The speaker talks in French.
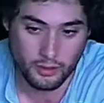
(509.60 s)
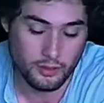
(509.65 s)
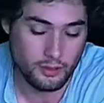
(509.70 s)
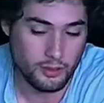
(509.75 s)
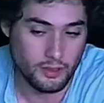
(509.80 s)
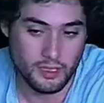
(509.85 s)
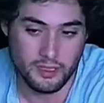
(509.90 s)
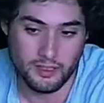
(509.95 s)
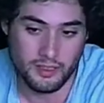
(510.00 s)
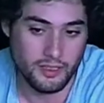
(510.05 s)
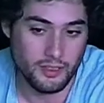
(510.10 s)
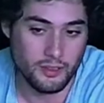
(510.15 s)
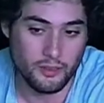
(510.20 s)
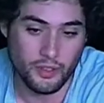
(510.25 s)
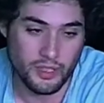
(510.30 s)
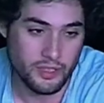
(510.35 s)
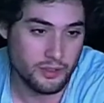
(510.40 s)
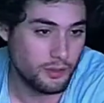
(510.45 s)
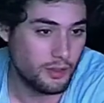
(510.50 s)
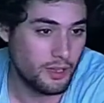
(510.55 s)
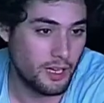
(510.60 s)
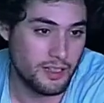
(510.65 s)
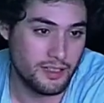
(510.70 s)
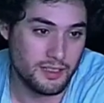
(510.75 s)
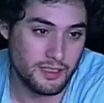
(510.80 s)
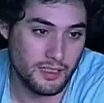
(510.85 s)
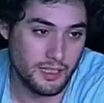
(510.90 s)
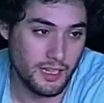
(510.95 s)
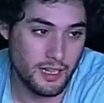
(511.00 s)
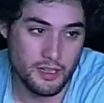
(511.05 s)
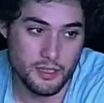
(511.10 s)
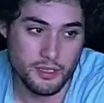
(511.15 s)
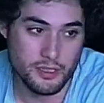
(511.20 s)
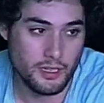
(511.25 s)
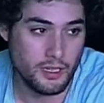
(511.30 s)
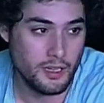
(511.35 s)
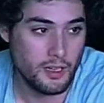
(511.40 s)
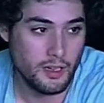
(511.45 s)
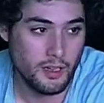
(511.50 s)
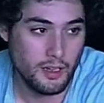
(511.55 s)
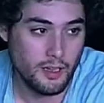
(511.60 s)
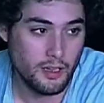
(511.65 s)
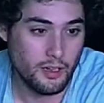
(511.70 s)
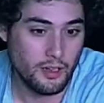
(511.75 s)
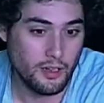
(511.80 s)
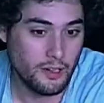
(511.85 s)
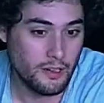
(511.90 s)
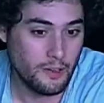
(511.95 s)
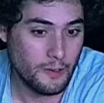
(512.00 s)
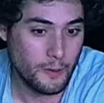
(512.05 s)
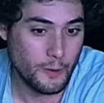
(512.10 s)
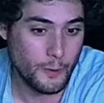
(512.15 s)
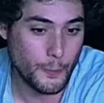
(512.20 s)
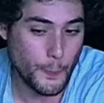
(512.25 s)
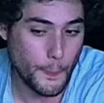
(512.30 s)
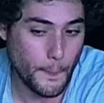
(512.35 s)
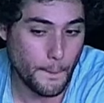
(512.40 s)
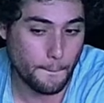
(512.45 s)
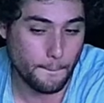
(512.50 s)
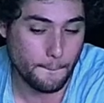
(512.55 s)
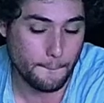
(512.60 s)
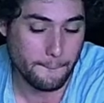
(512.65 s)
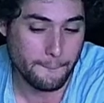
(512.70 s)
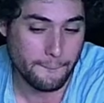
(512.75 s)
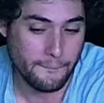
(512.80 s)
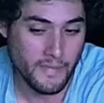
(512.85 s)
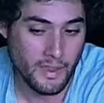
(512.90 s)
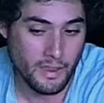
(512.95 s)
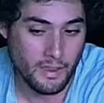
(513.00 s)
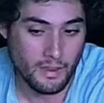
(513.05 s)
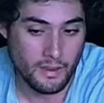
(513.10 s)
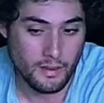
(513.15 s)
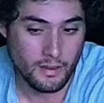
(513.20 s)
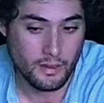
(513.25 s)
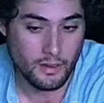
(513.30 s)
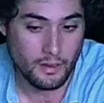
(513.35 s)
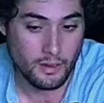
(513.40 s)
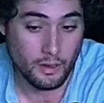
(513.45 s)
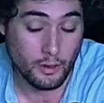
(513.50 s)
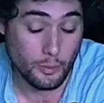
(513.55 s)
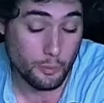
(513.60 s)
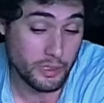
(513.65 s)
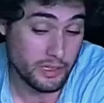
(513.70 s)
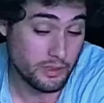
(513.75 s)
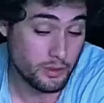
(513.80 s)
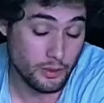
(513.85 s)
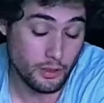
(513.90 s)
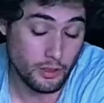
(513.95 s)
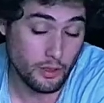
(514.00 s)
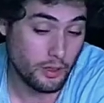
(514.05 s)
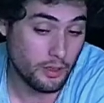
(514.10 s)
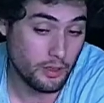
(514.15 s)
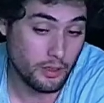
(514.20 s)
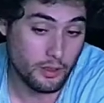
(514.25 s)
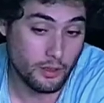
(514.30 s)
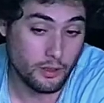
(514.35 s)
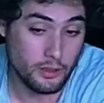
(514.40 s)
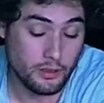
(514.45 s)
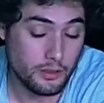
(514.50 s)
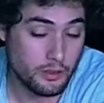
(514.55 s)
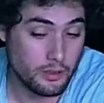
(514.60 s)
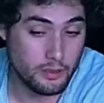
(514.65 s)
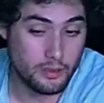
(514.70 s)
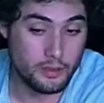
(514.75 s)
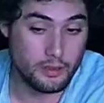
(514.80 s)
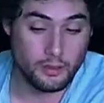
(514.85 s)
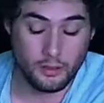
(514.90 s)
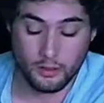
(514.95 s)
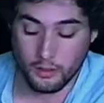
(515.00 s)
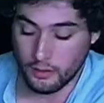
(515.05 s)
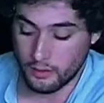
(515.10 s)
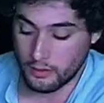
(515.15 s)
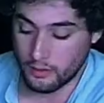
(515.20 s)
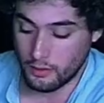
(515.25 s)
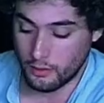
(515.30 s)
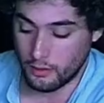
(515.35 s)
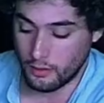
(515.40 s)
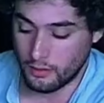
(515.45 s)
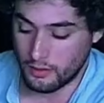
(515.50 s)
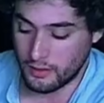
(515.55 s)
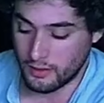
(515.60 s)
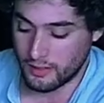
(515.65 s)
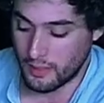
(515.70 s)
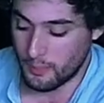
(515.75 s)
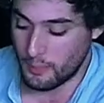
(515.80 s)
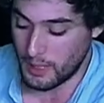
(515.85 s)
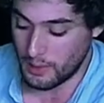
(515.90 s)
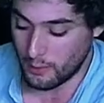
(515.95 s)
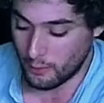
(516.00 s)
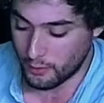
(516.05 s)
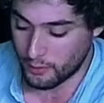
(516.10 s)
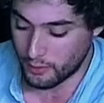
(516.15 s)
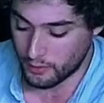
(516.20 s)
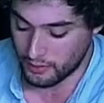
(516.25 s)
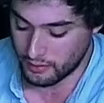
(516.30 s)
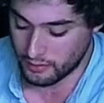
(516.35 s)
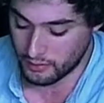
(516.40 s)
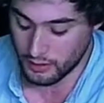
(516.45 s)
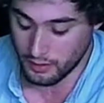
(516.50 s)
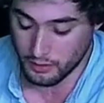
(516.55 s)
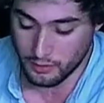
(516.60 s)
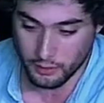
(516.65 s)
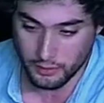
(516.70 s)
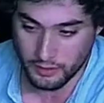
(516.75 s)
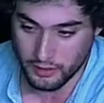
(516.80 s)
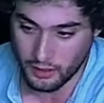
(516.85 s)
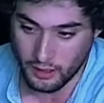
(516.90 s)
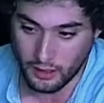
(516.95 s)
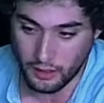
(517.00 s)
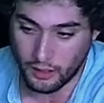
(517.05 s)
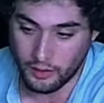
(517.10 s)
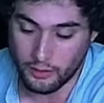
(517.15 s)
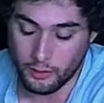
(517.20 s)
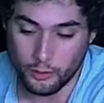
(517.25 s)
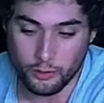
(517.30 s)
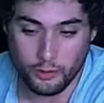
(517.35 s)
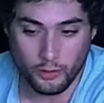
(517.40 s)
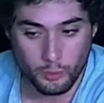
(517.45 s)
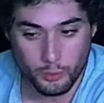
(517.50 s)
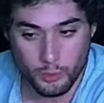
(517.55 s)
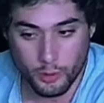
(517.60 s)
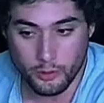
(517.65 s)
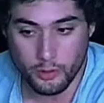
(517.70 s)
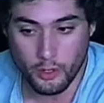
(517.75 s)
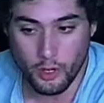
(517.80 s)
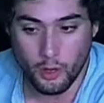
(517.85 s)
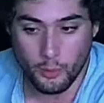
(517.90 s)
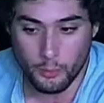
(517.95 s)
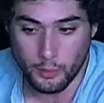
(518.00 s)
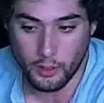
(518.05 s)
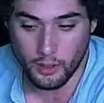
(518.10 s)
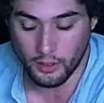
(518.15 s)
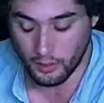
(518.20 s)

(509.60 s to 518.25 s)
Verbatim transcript: ici de façon assez lâche, euh, parce que c'est pas l'enjeu ici, et donc c'est un ensemble de normes